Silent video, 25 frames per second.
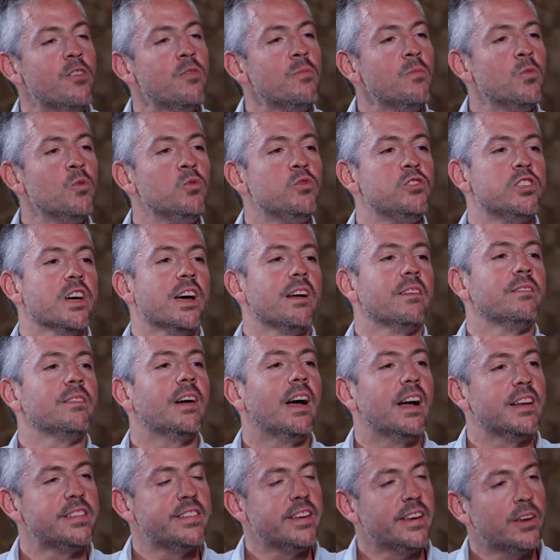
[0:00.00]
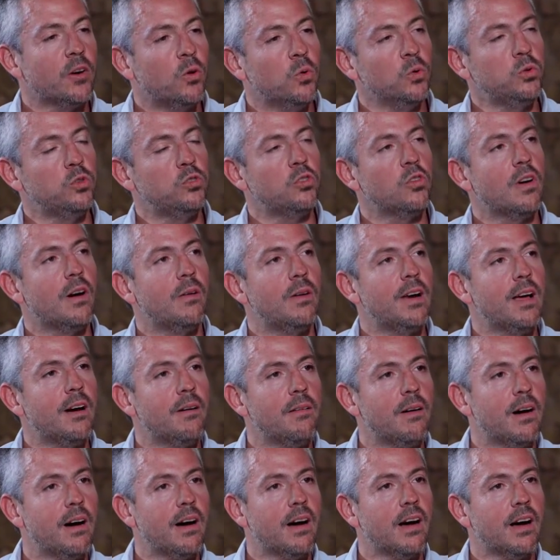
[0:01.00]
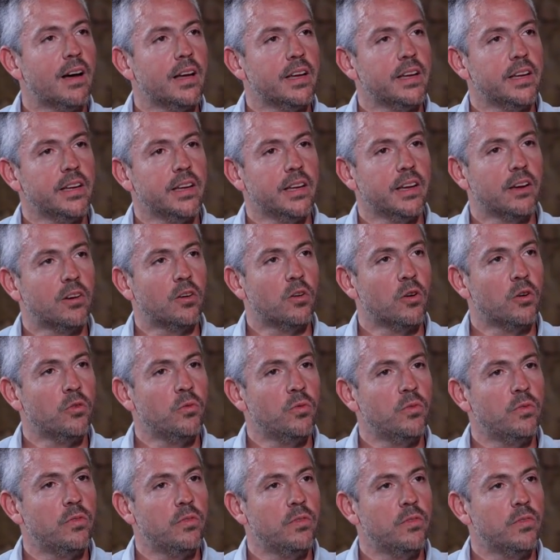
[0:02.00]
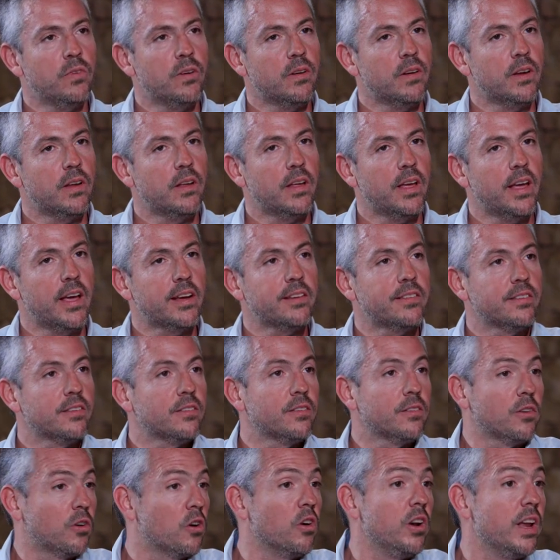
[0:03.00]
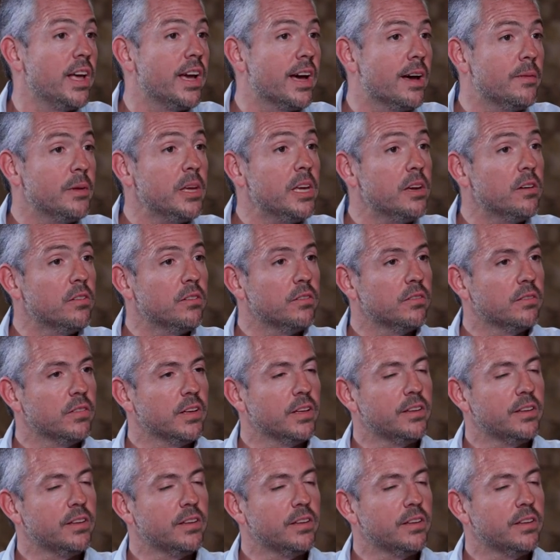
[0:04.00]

no mucha. Ayer justo hablaba eh, con un ex colega mío,